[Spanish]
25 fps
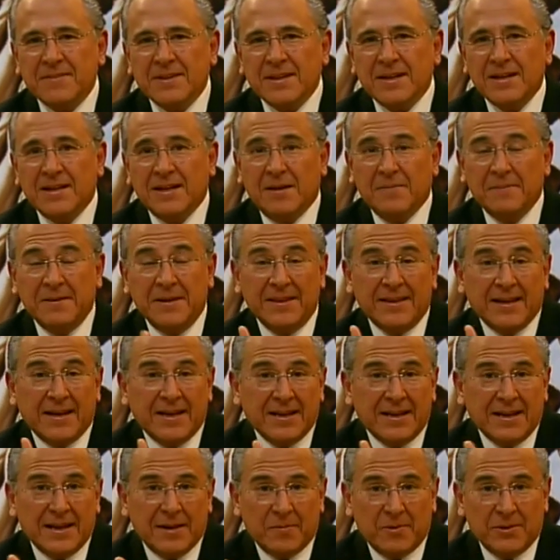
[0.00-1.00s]
la vida
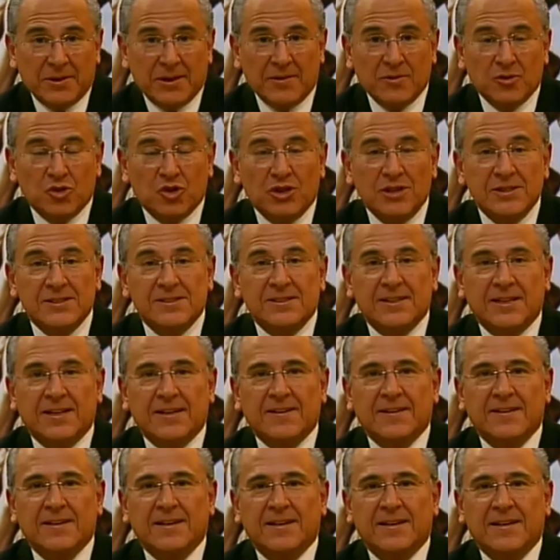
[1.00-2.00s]
y la buena noticia
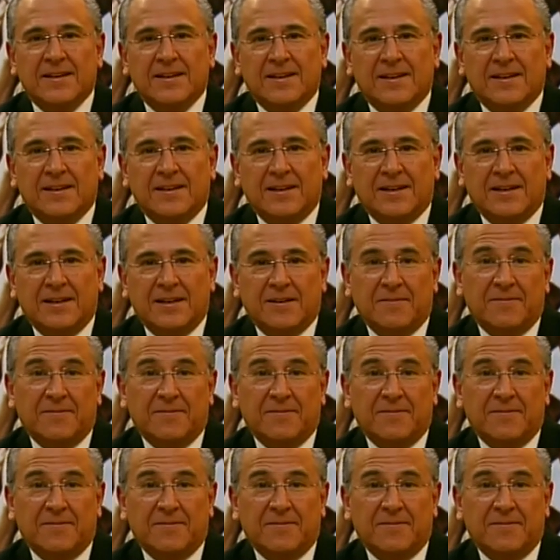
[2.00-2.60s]
del